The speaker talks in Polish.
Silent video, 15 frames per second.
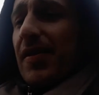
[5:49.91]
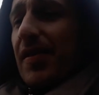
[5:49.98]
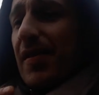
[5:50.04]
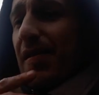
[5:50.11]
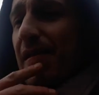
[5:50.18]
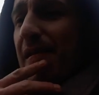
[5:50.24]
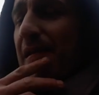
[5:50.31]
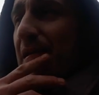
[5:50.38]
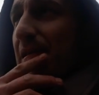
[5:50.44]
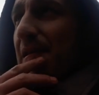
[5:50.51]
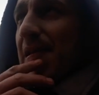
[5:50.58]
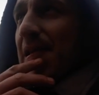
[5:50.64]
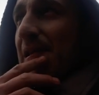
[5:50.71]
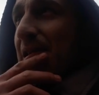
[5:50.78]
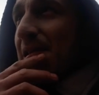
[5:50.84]
E,
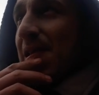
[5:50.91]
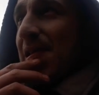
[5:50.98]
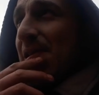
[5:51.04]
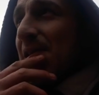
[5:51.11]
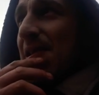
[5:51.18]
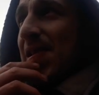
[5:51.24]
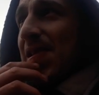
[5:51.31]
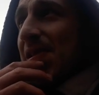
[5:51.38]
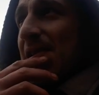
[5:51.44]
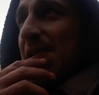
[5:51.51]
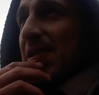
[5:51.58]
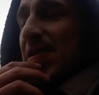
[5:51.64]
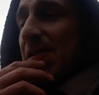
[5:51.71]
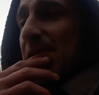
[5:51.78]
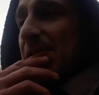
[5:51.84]

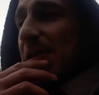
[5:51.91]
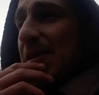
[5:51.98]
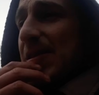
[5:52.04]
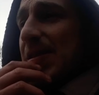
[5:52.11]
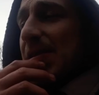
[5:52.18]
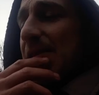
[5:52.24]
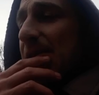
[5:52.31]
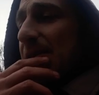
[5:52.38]
no i na tyle,